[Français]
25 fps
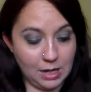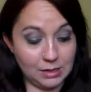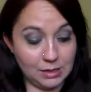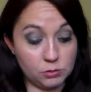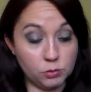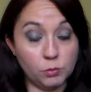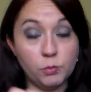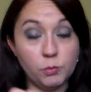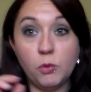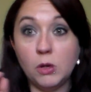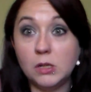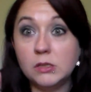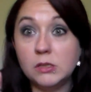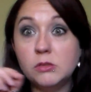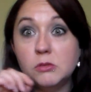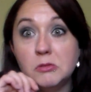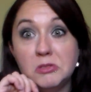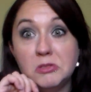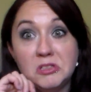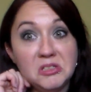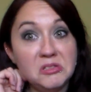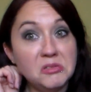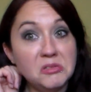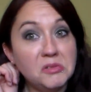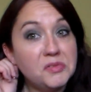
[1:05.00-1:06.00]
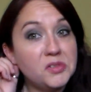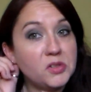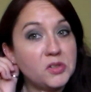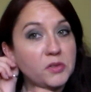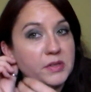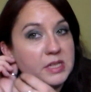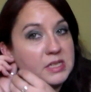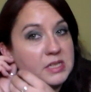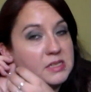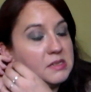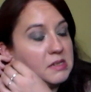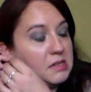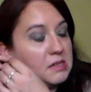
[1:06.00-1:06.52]
elles sont poinçonnées,
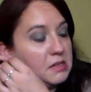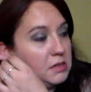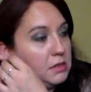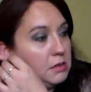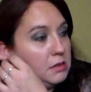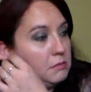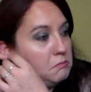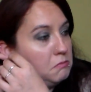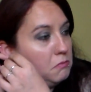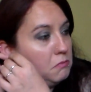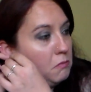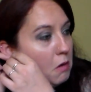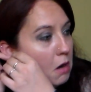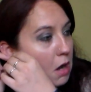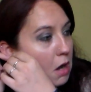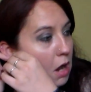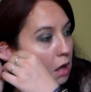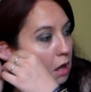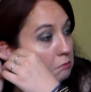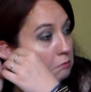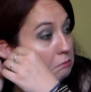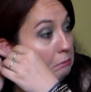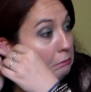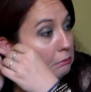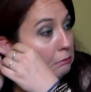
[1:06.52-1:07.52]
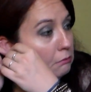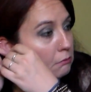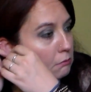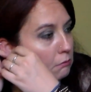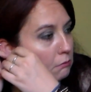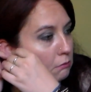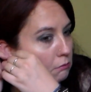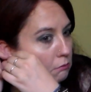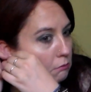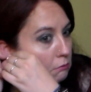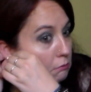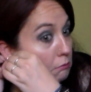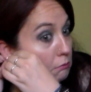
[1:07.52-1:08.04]
925. Voilà.
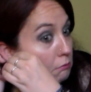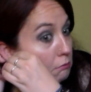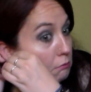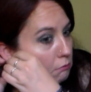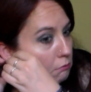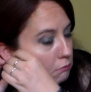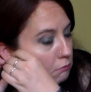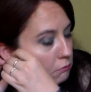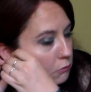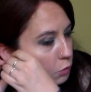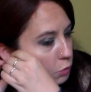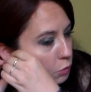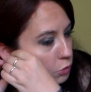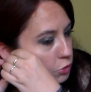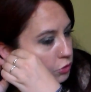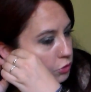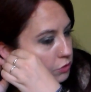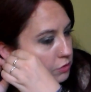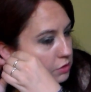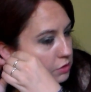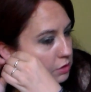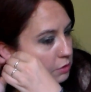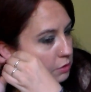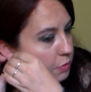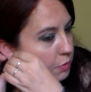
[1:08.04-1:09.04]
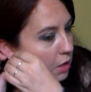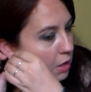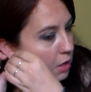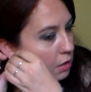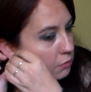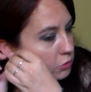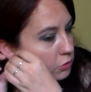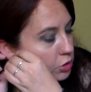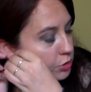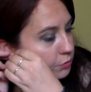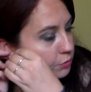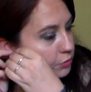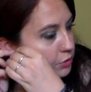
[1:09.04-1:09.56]
Donc je ne sais
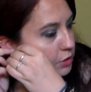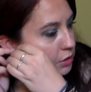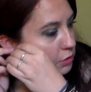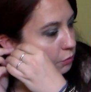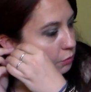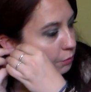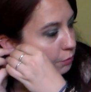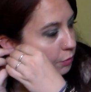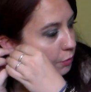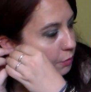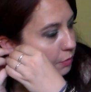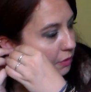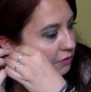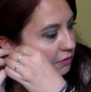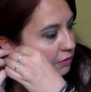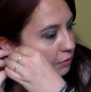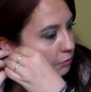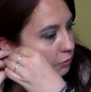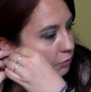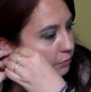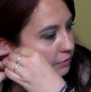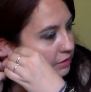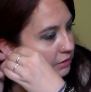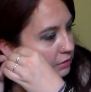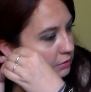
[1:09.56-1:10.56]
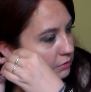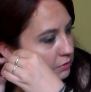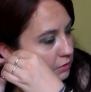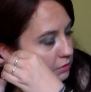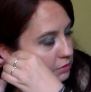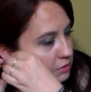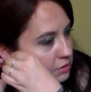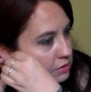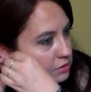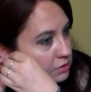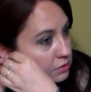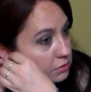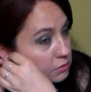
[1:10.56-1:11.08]
pas, moi je me dis qu'on ne peut pas vraiment mettre
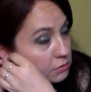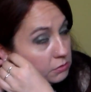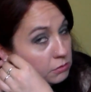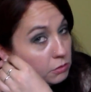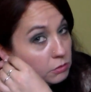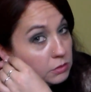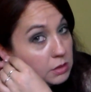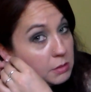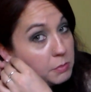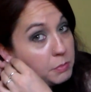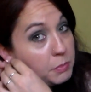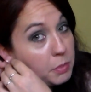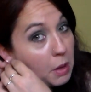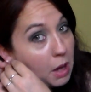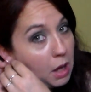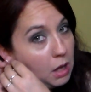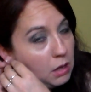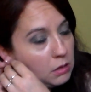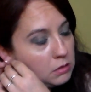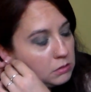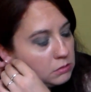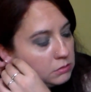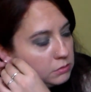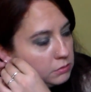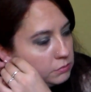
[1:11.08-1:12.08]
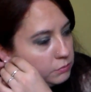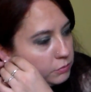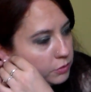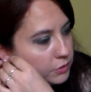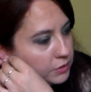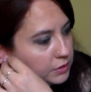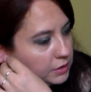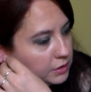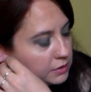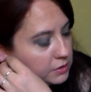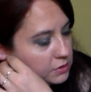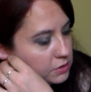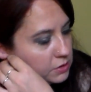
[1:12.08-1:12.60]
ça si ce n'en est pas.
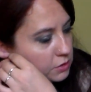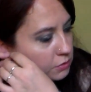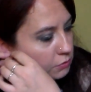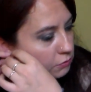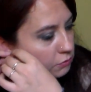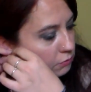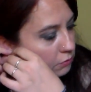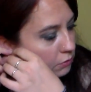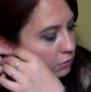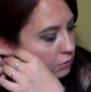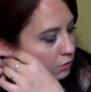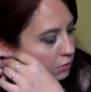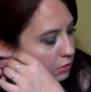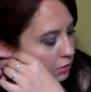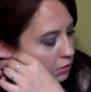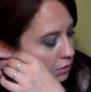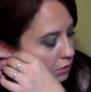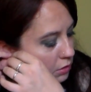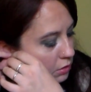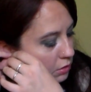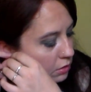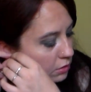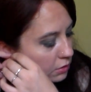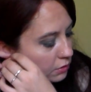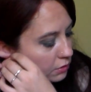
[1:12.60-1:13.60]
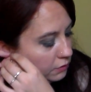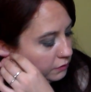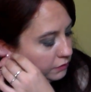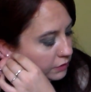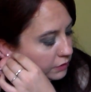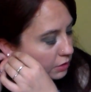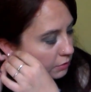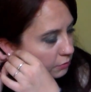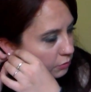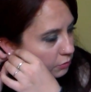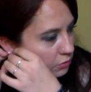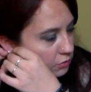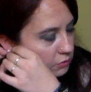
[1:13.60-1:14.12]
Bonne question.
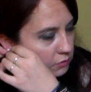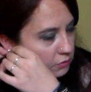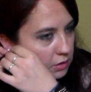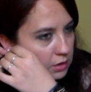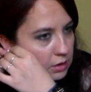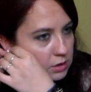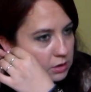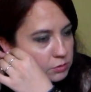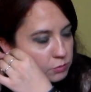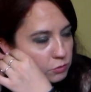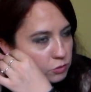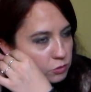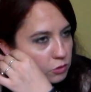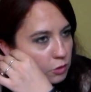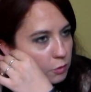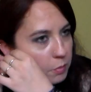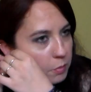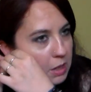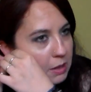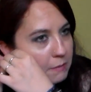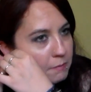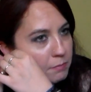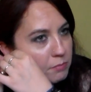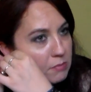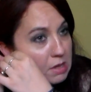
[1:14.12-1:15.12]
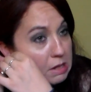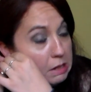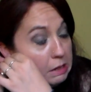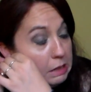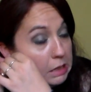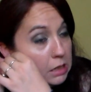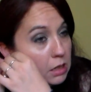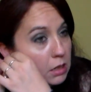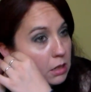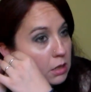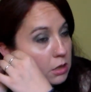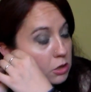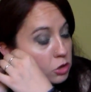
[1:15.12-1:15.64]
Évidemment, voilà, je m'en sors pas.
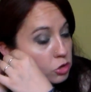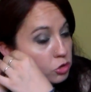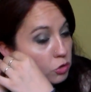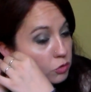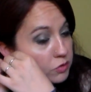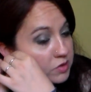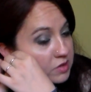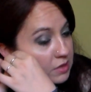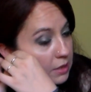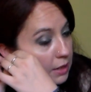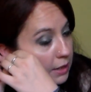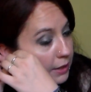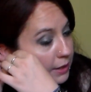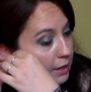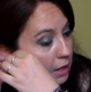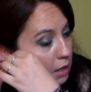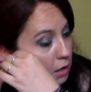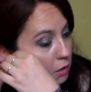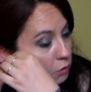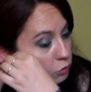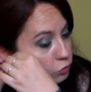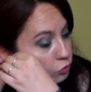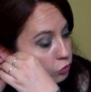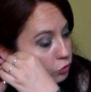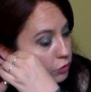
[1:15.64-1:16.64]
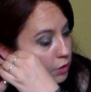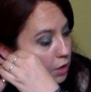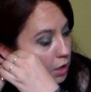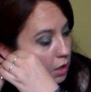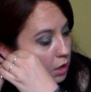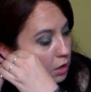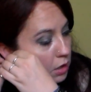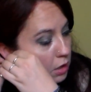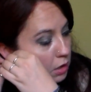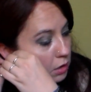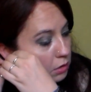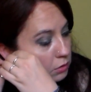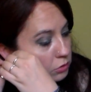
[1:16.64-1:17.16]
J'en sais rien, en tout
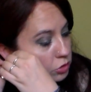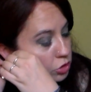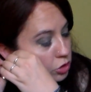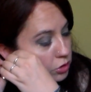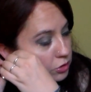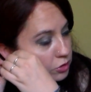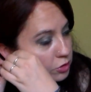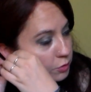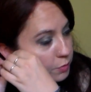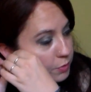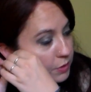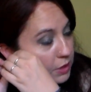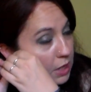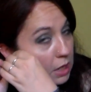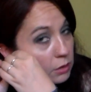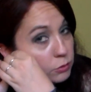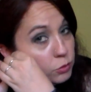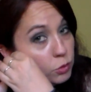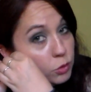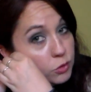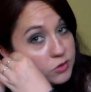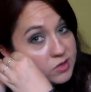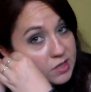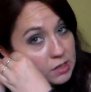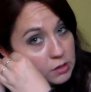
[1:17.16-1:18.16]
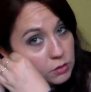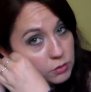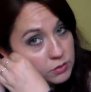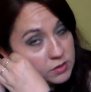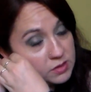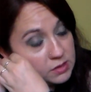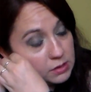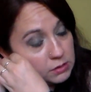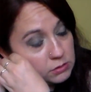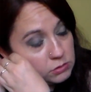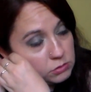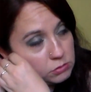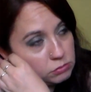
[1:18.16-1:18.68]
cas, je les ai payés
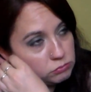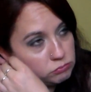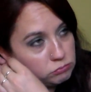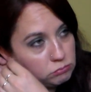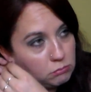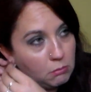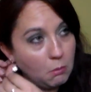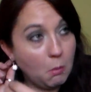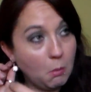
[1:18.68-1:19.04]
1,57€.